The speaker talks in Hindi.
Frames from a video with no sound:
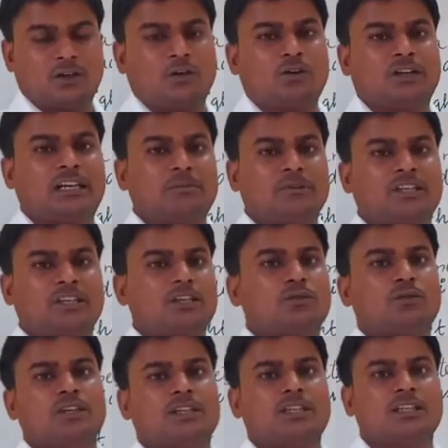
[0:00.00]
और डायमीटर अगर
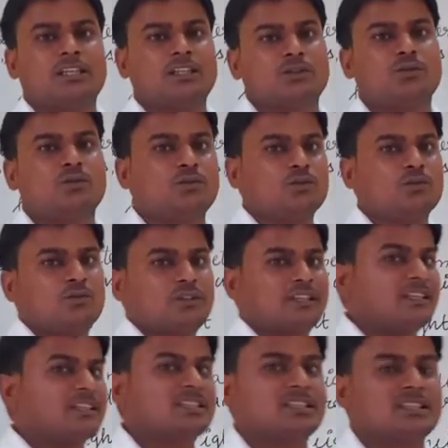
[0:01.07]
ट्वेंटी है तो
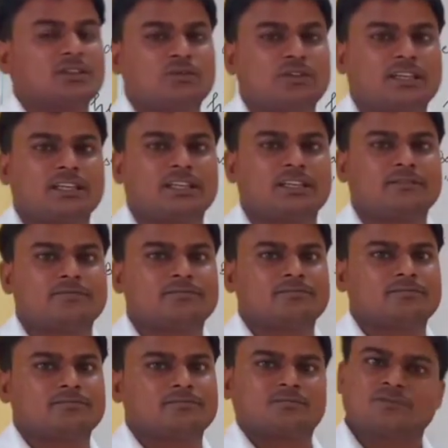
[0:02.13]
रेडियस कितनी हो जाएगी
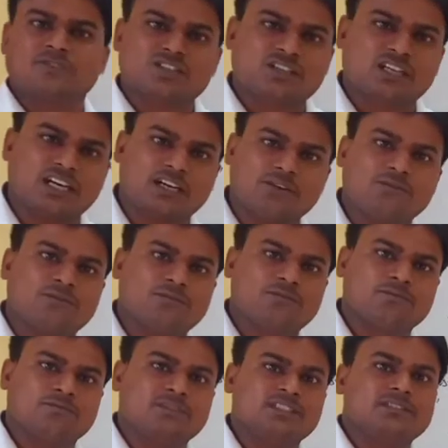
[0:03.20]
जस्ट हाफ
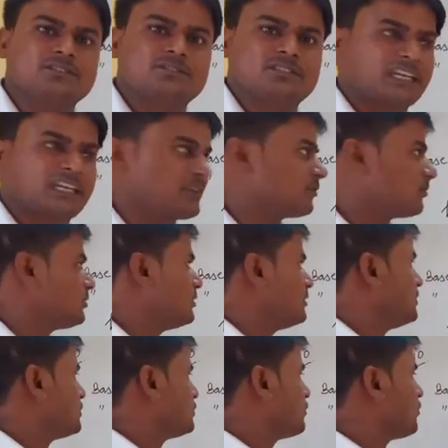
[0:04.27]
मीन्स टेन
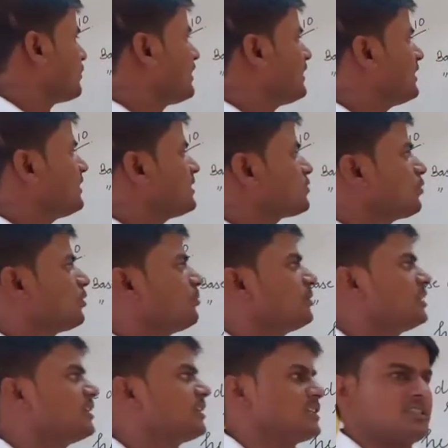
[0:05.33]
तो रेडियस हो गई
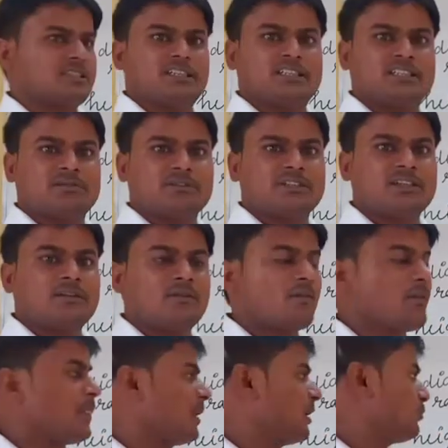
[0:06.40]
मेरी टेन सेंटीमीटर
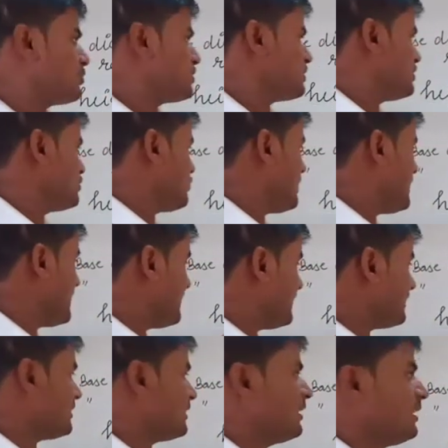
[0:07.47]
अब उसकी जो
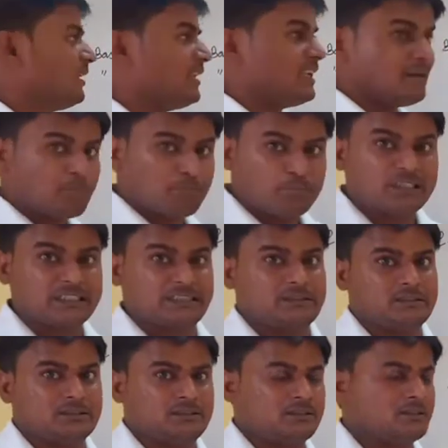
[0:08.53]
हाइट है लैंप की
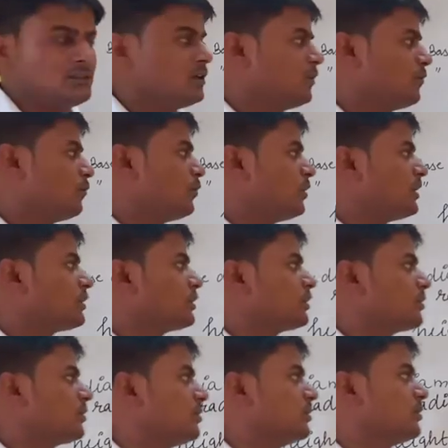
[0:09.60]
वो है
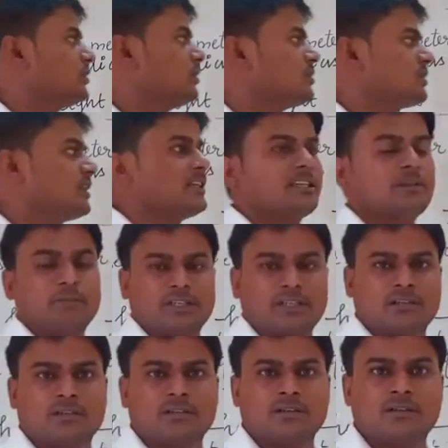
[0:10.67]
थर्टी सेंटीमीटर